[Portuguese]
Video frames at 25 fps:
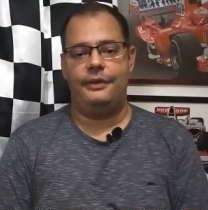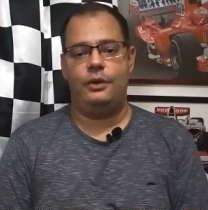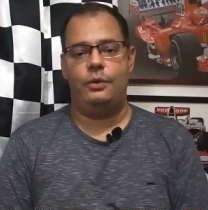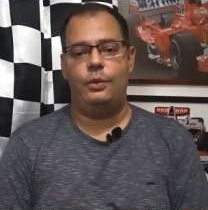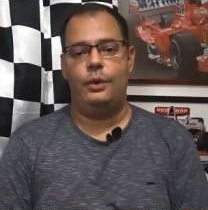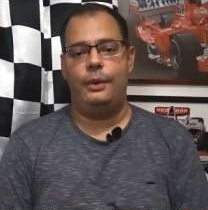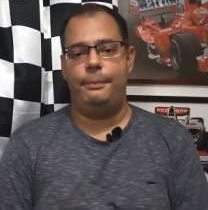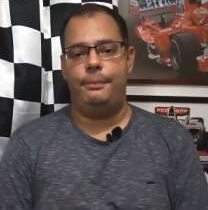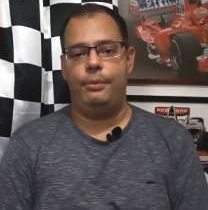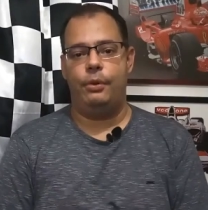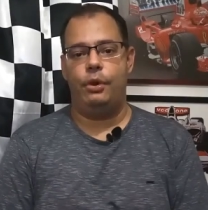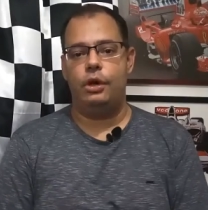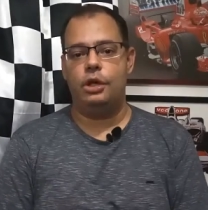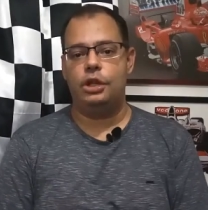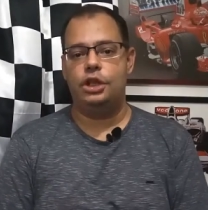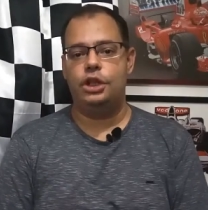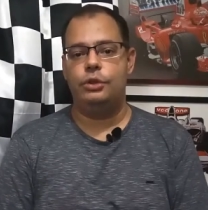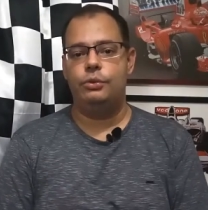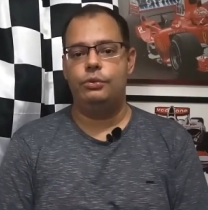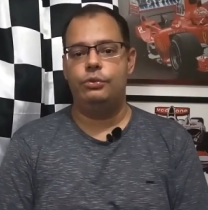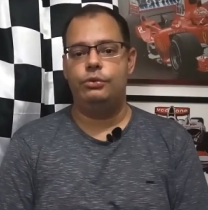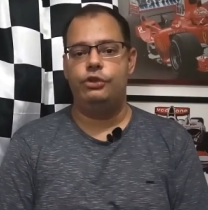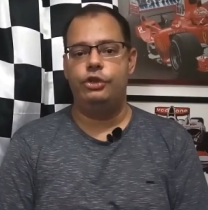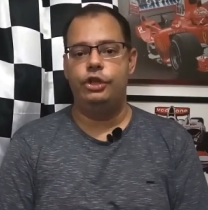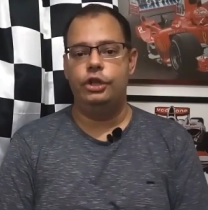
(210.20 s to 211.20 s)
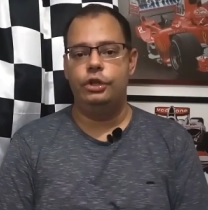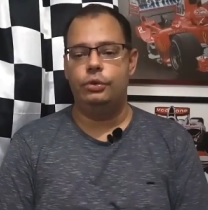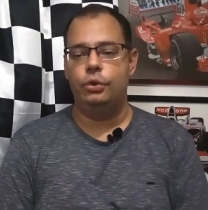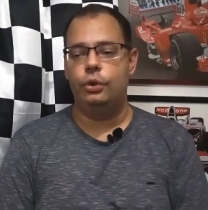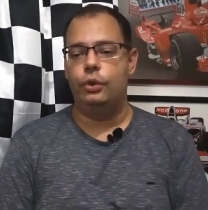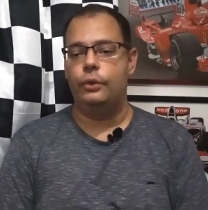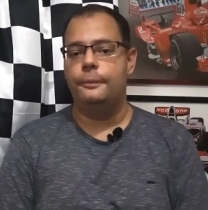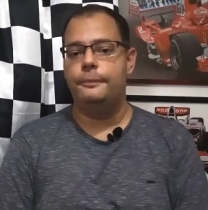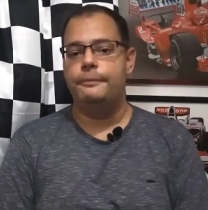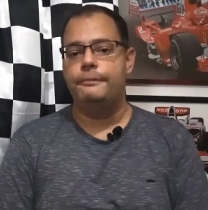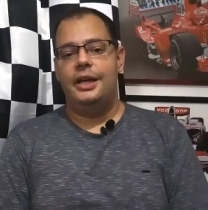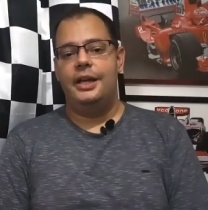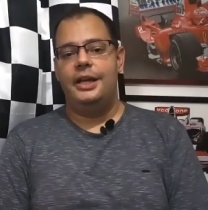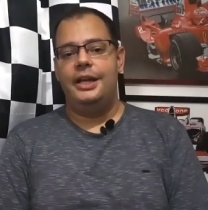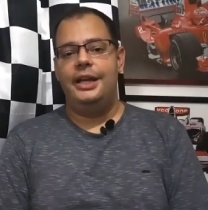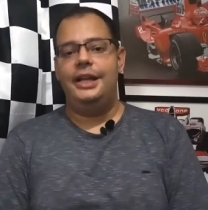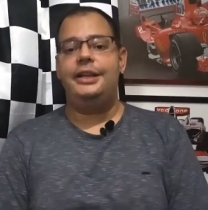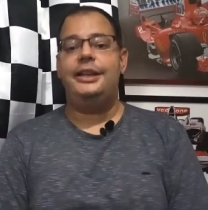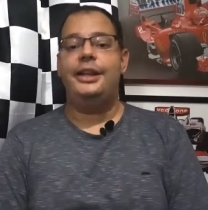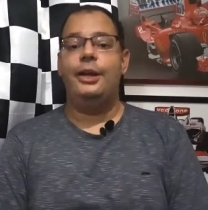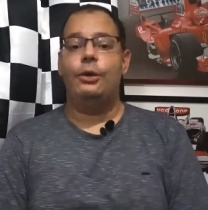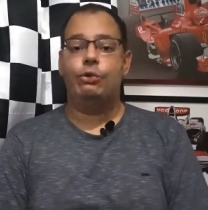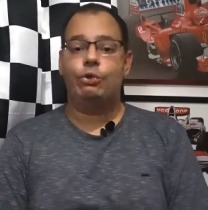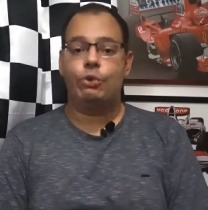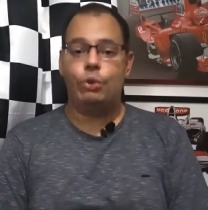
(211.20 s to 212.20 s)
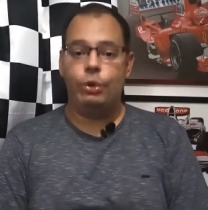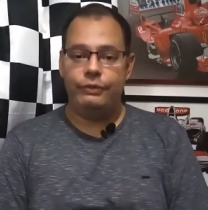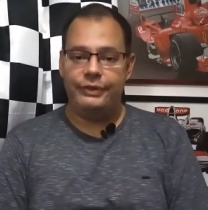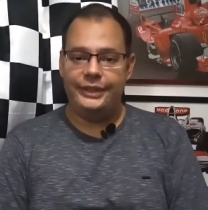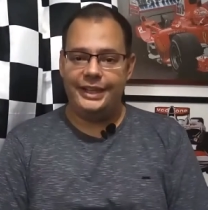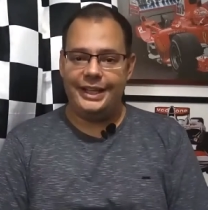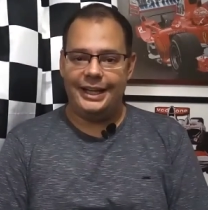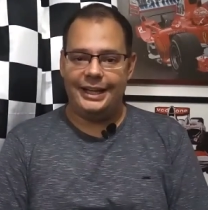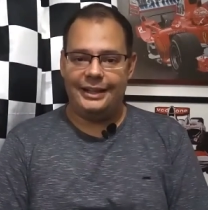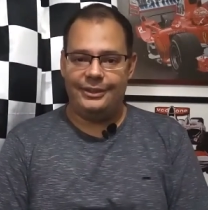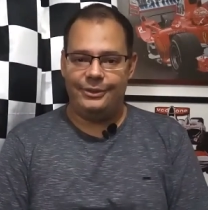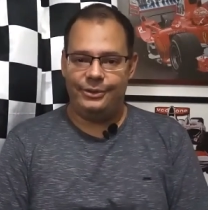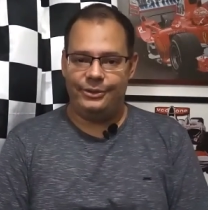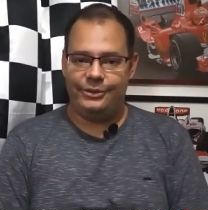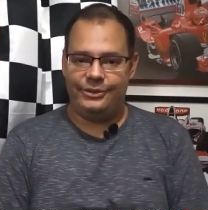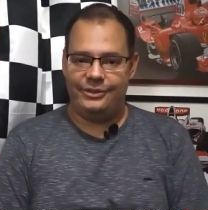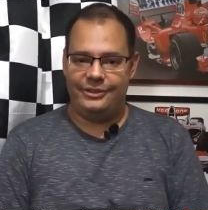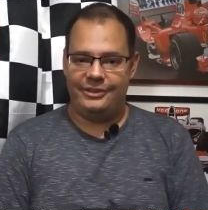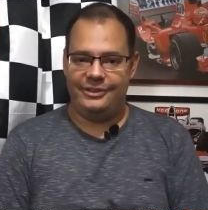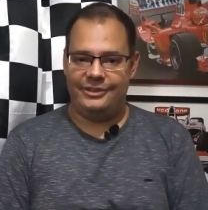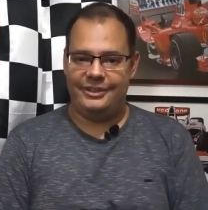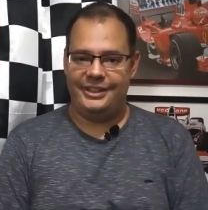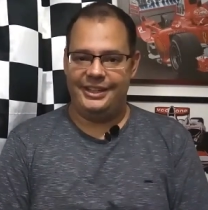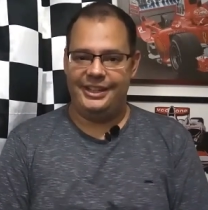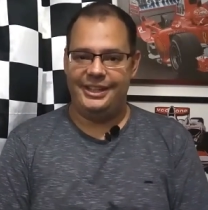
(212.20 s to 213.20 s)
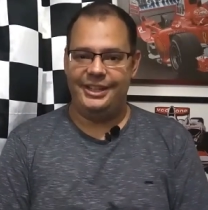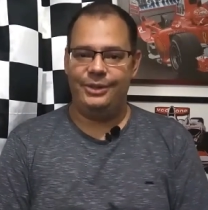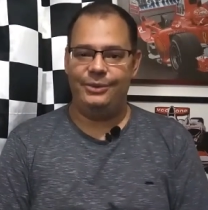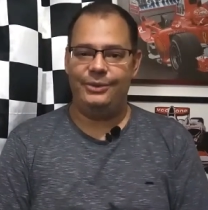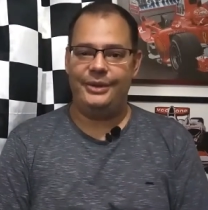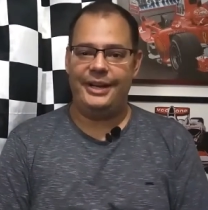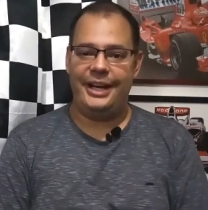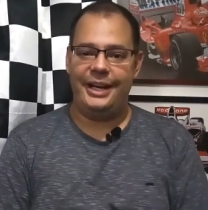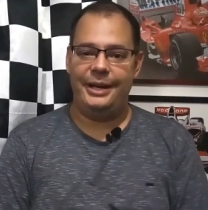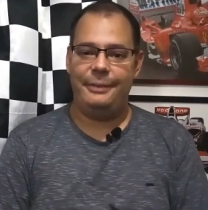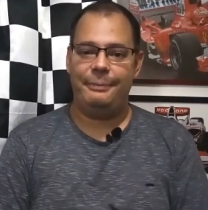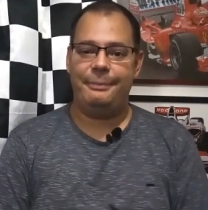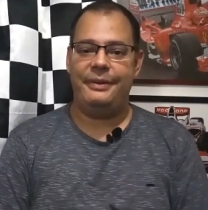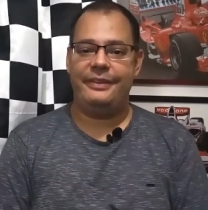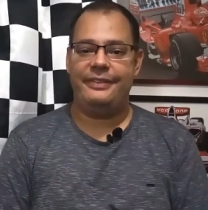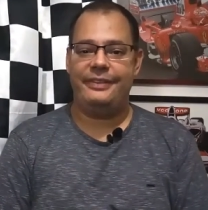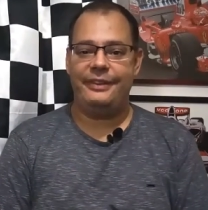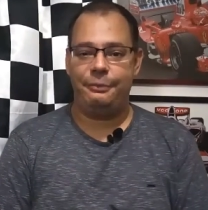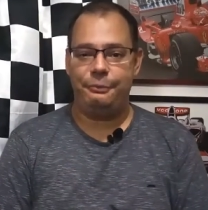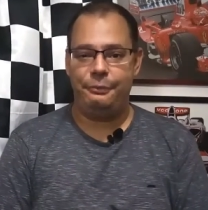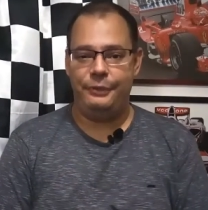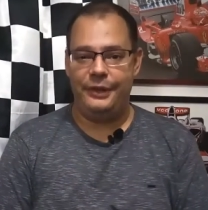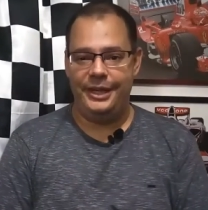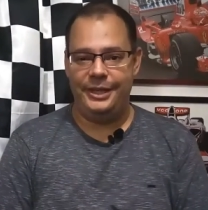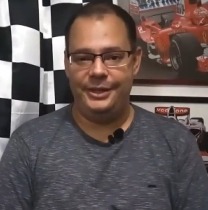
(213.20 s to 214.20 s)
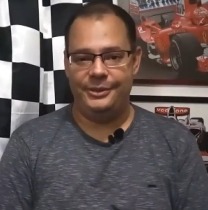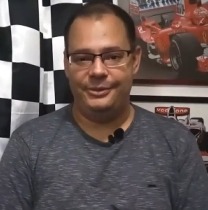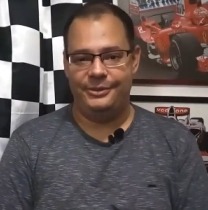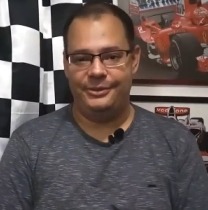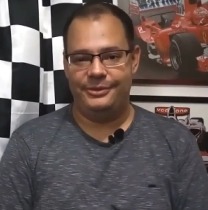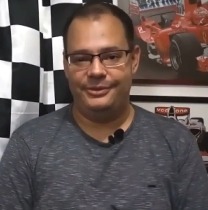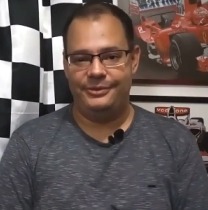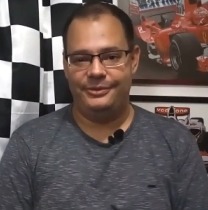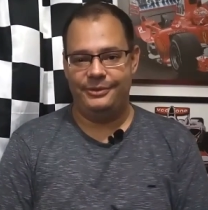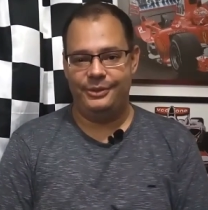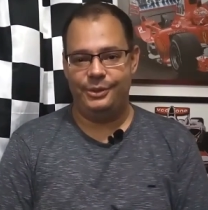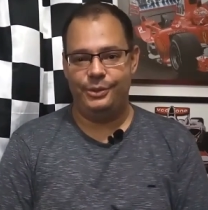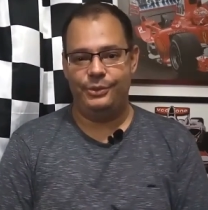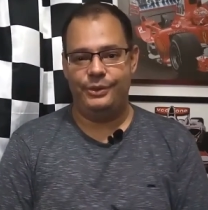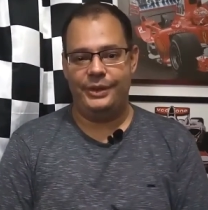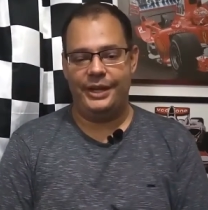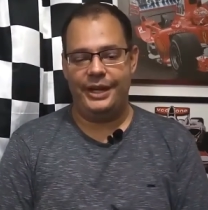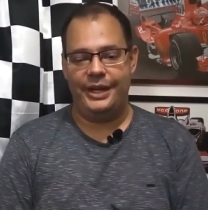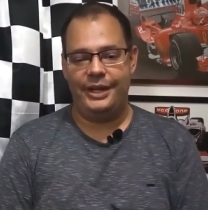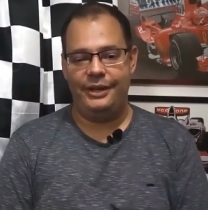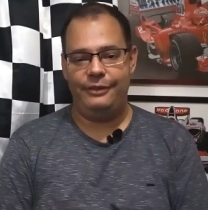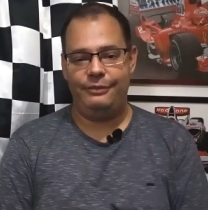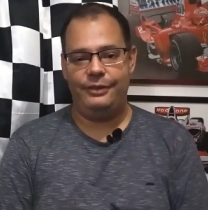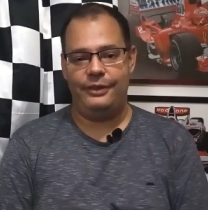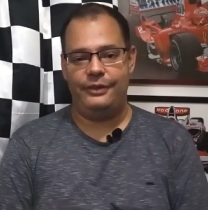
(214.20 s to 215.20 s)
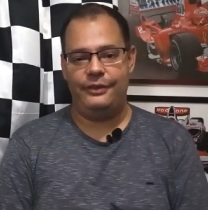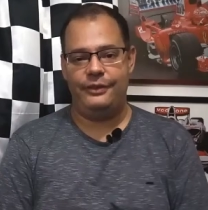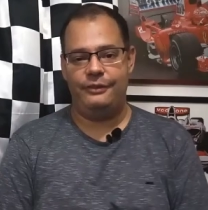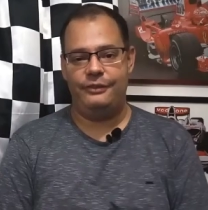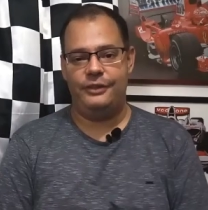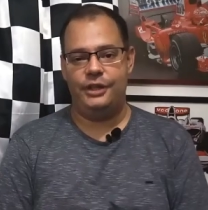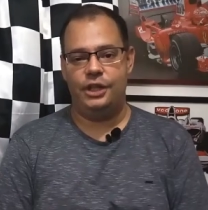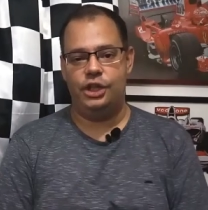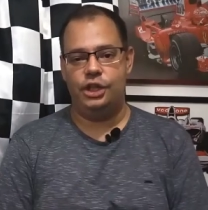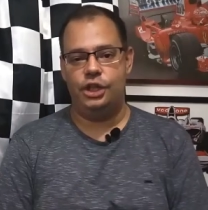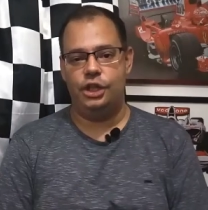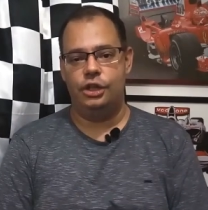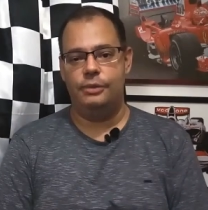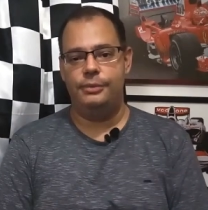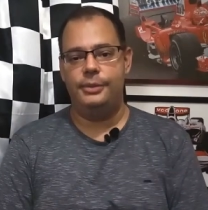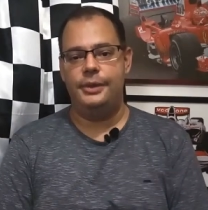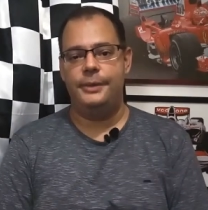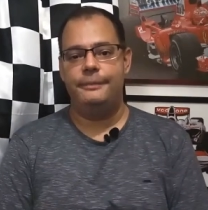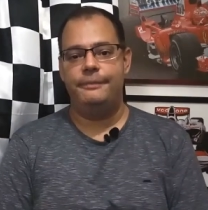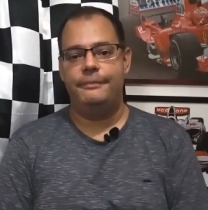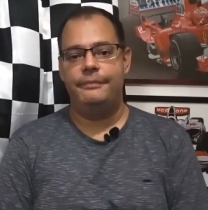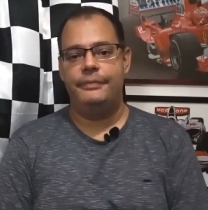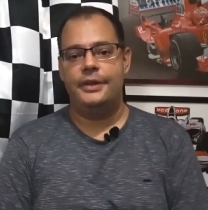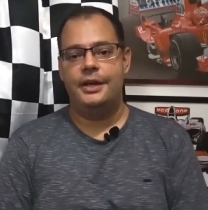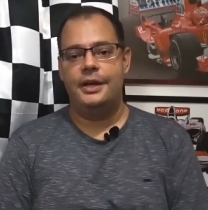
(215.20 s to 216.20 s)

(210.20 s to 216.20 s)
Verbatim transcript: com a Porsche o título. E tem os convidados, que não querem passar feio, não querem fazer vexame